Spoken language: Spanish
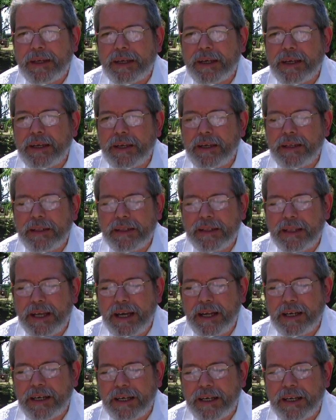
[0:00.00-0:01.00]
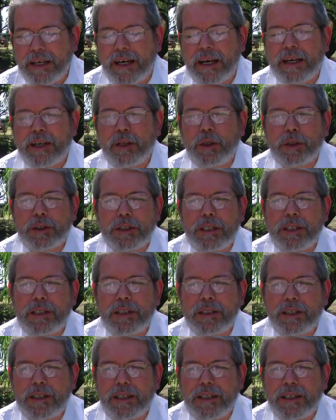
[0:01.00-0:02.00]
que darle al
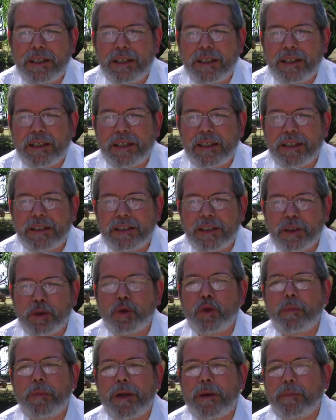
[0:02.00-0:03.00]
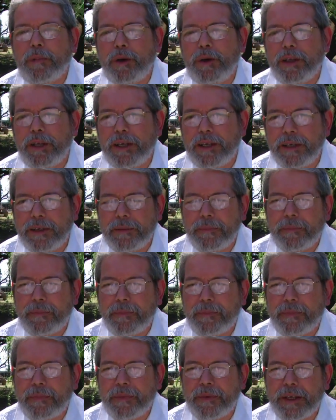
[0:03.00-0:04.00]
docente ese superpoder
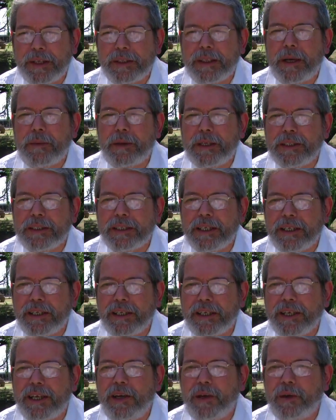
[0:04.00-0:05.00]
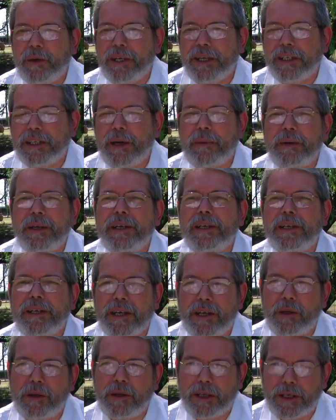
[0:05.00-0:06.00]
de establecer qué es lo que está bien y
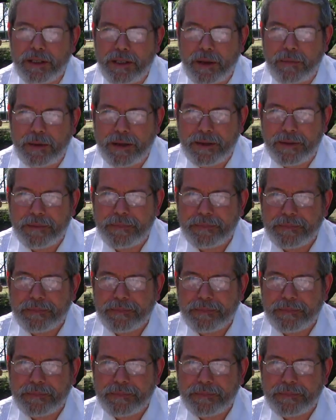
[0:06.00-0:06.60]
qué es lo que está mal.